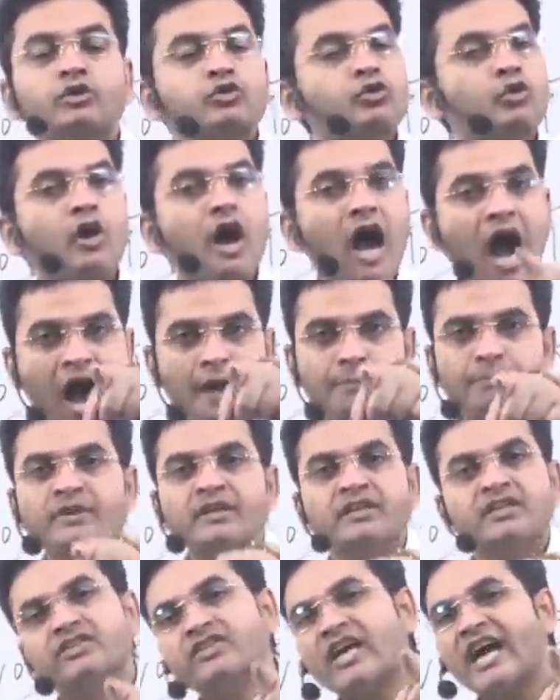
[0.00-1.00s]
तो आप
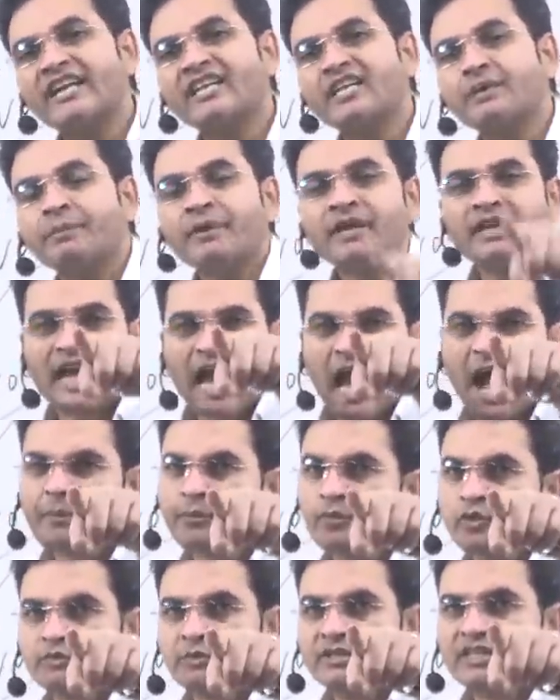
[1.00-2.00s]
साइंटिफिक
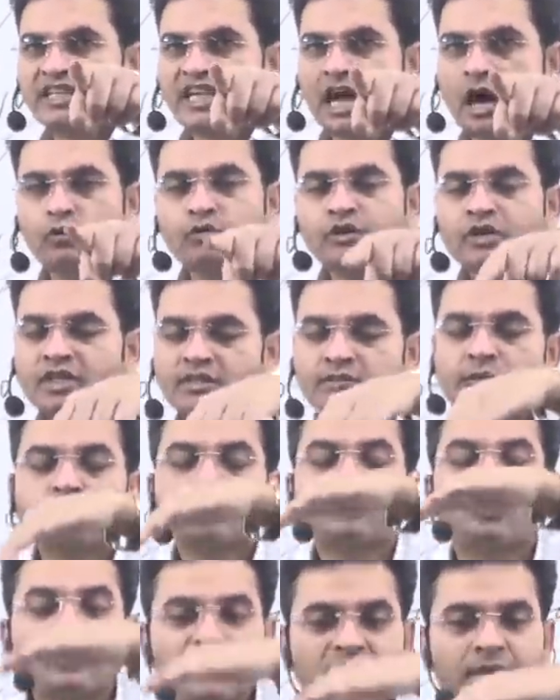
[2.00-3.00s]
अप्रोच में दे रहा हूँ जब
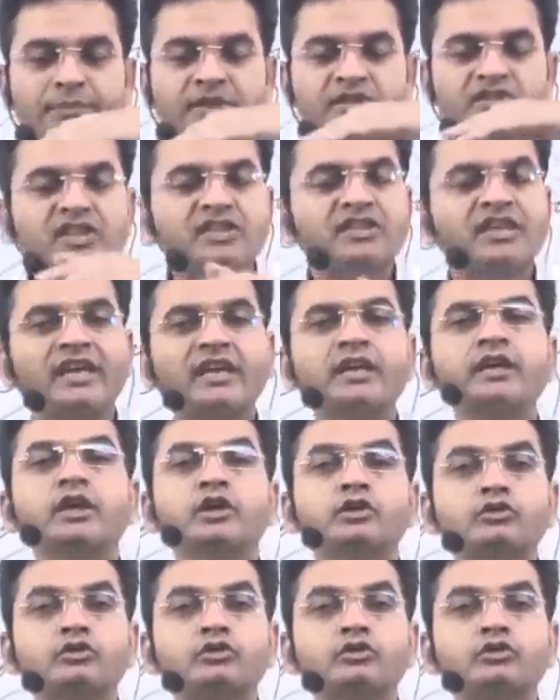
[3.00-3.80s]
आप छोटे बच्चे थे